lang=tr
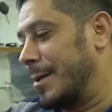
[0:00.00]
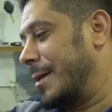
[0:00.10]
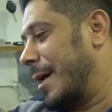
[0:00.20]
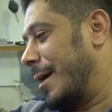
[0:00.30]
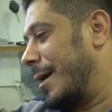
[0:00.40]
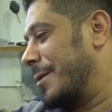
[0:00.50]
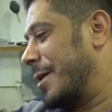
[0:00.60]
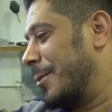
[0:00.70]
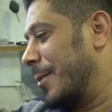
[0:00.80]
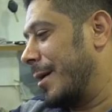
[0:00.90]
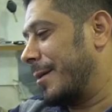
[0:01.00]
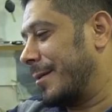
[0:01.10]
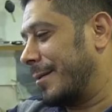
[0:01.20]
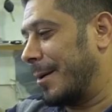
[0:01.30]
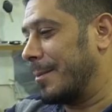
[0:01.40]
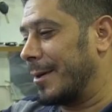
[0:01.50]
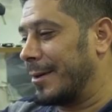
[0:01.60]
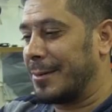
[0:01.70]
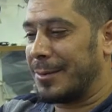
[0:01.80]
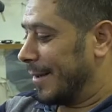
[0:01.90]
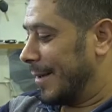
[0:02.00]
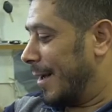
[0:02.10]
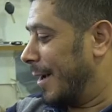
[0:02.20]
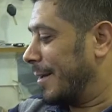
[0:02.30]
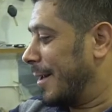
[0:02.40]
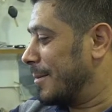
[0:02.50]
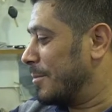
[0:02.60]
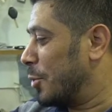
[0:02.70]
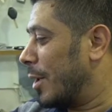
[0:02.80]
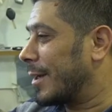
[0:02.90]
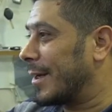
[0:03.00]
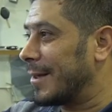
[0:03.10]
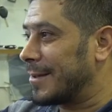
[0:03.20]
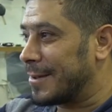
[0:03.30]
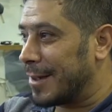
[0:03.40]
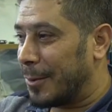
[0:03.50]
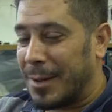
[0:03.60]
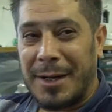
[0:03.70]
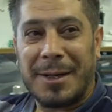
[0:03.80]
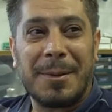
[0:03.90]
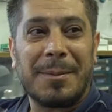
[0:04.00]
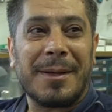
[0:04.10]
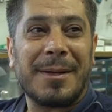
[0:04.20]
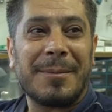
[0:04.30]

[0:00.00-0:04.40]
Bizde heyecan var tabii. Aynen şu anki sınavlar gibi.